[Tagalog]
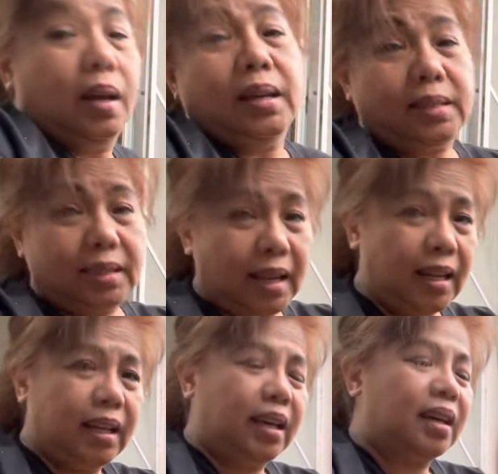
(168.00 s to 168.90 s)

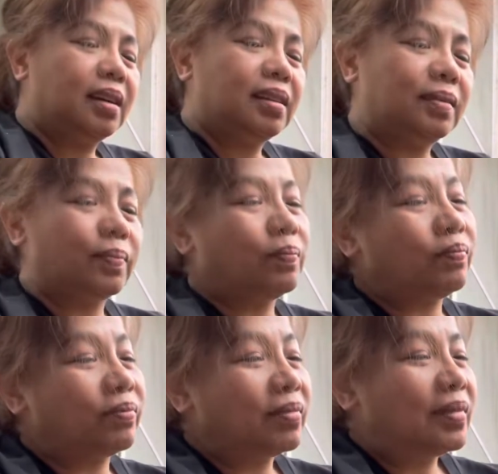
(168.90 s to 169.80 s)
siling
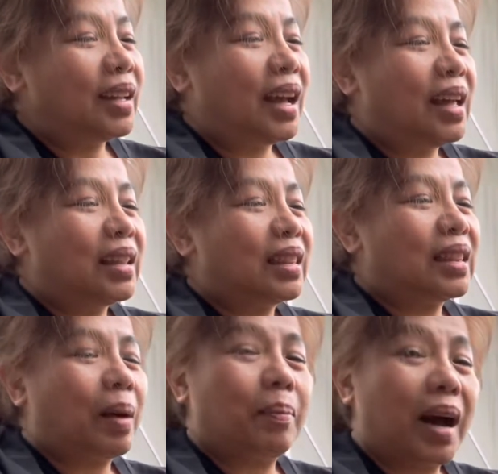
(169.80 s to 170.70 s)

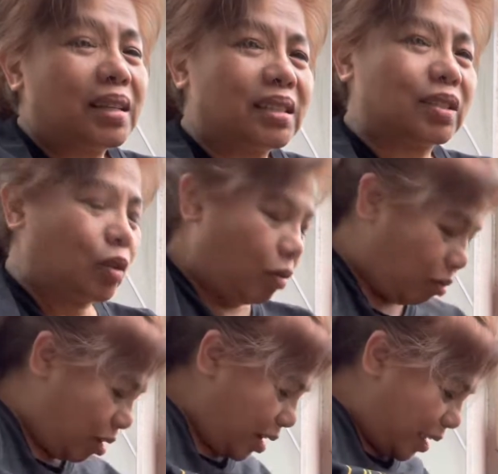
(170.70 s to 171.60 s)
tabasco.
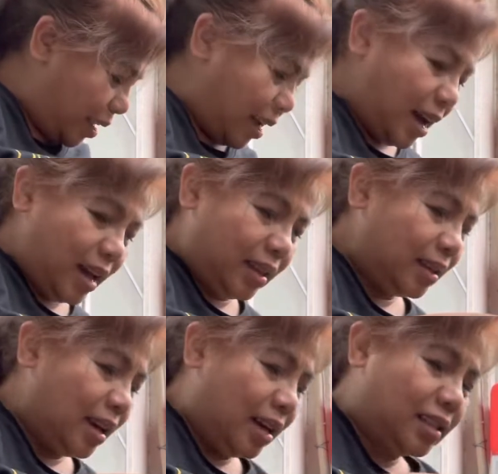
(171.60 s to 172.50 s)
Ayan.
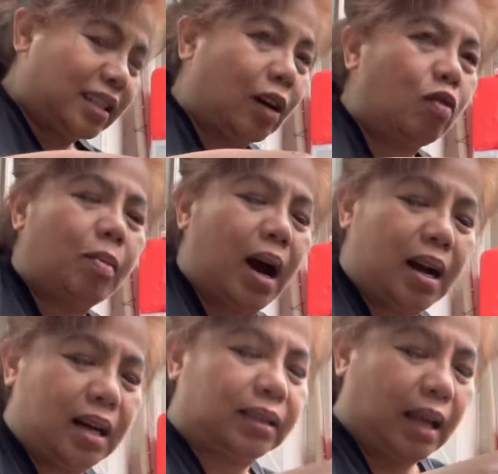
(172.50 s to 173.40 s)
Tsaka
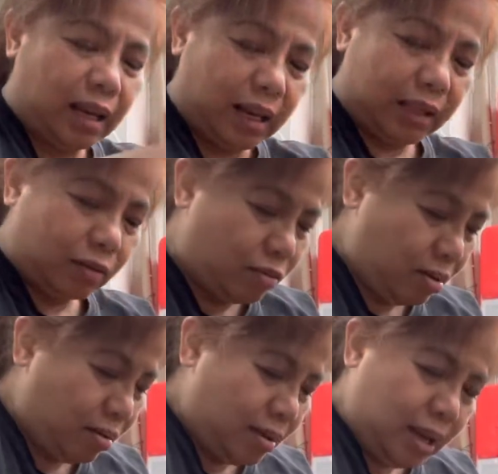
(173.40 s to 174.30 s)
maanghang talaga to.
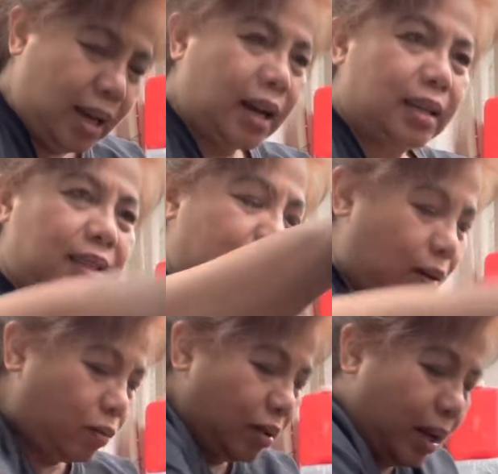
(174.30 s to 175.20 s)
Kasi sa
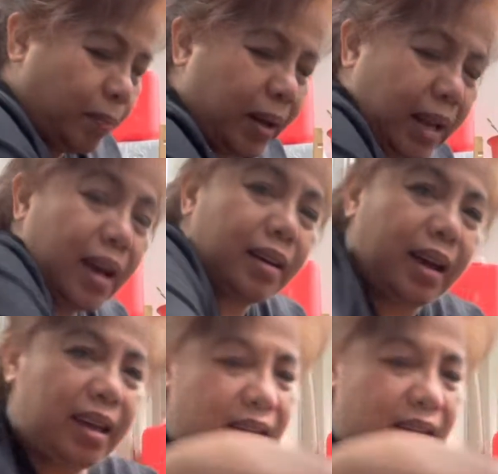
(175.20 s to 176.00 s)
kulay pa lang ay